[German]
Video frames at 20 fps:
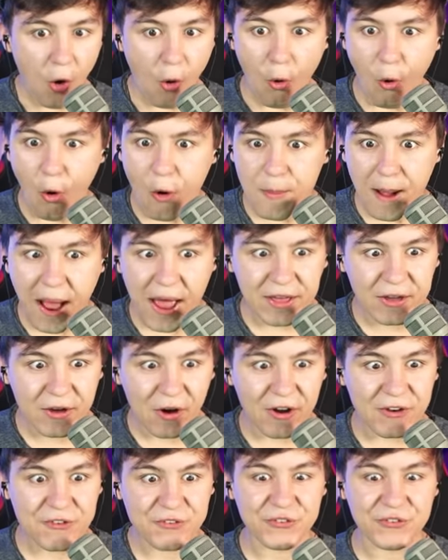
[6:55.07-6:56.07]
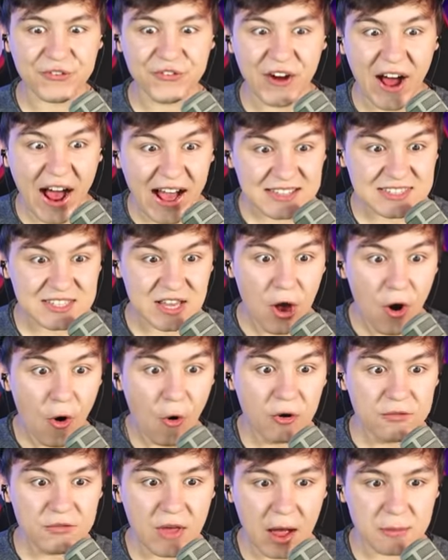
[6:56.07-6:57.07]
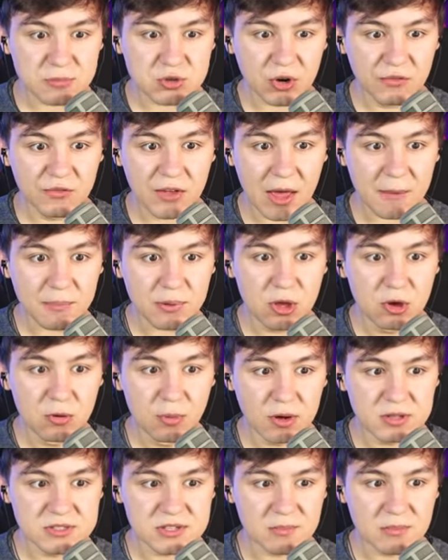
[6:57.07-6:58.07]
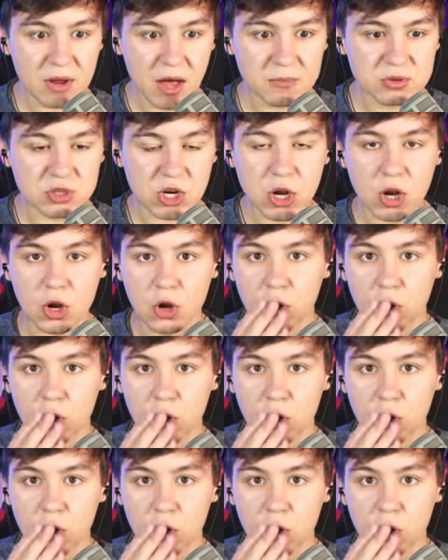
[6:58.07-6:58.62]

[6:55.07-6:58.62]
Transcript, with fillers: Oh mein Gott, was? Und wir haben schon VIP über unserem Namen stehen.